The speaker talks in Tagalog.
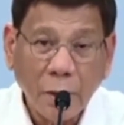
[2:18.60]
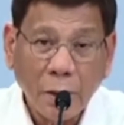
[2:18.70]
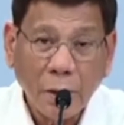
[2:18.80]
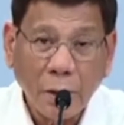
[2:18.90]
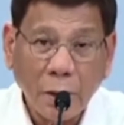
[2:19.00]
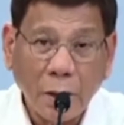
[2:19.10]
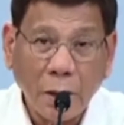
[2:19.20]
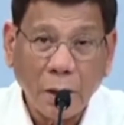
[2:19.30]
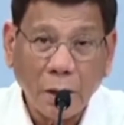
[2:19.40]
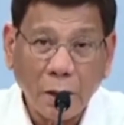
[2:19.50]
Uh,
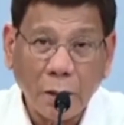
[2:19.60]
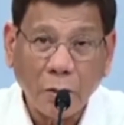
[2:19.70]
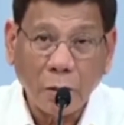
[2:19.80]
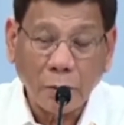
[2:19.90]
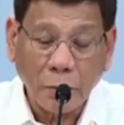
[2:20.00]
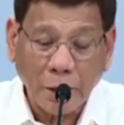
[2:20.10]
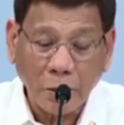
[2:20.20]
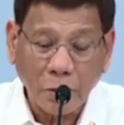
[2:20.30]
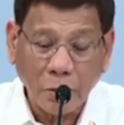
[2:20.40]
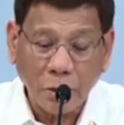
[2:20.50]
yan ho ang payo
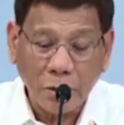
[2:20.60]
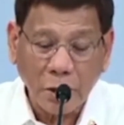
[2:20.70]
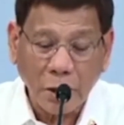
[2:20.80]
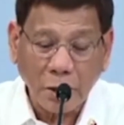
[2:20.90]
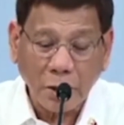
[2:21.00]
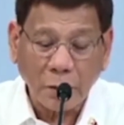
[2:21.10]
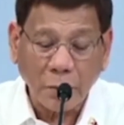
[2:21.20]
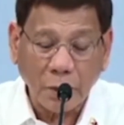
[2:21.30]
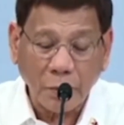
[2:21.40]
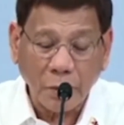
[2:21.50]
ko rin sa lahat ng
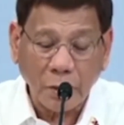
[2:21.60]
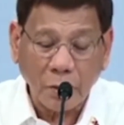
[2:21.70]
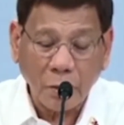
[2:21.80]
Pilipino.